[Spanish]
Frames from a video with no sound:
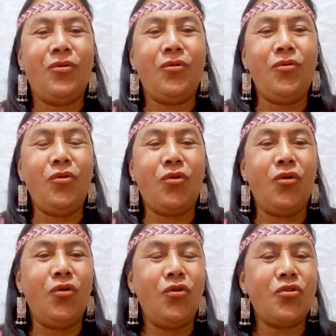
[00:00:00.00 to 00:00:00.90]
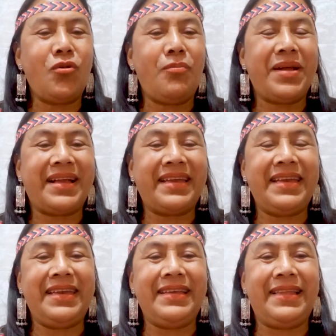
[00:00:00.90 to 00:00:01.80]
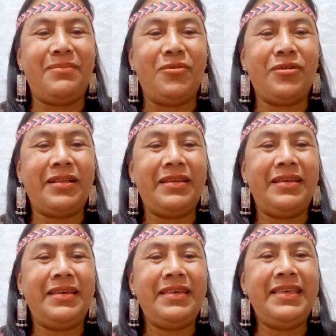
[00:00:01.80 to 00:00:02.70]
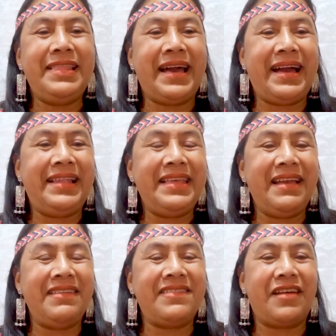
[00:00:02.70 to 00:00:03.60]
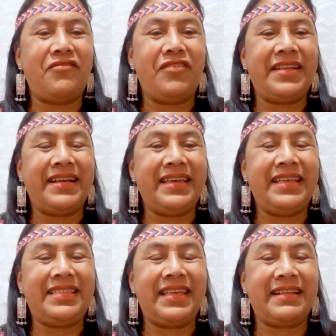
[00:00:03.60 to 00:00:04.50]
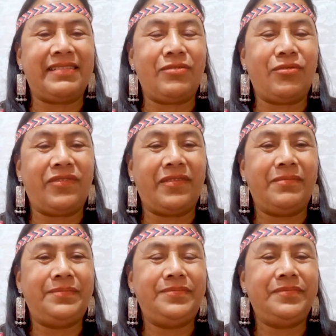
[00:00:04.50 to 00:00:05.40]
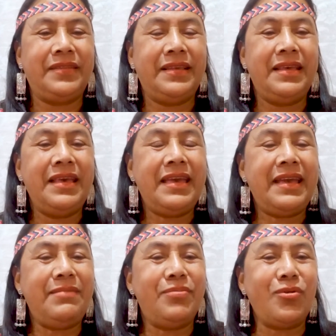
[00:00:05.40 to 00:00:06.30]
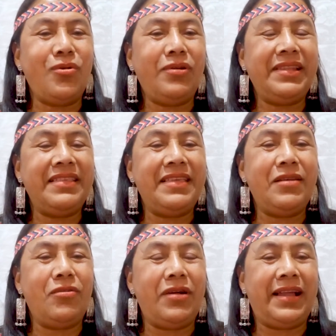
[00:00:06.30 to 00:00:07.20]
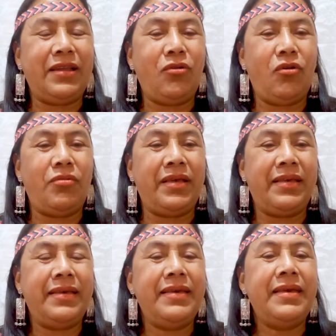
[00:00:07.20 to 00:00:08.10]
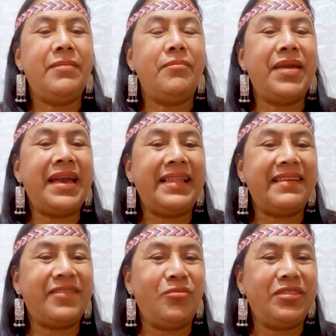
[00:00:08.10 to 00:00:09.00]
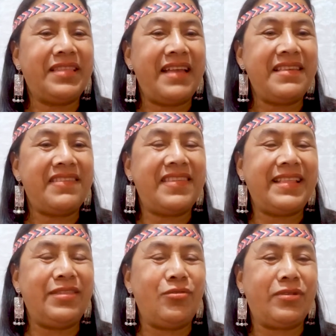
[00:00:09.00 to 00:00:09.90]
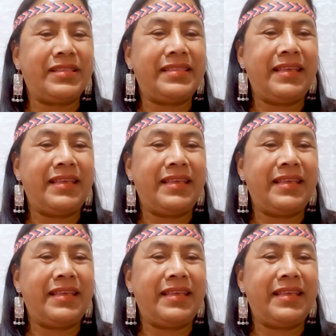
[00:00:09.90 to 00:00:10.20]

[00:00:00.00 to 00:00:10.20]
un conjuro para que el amor y la alianza fueran eternos. El brujo le dijo al joven, ve a las montañas del norte.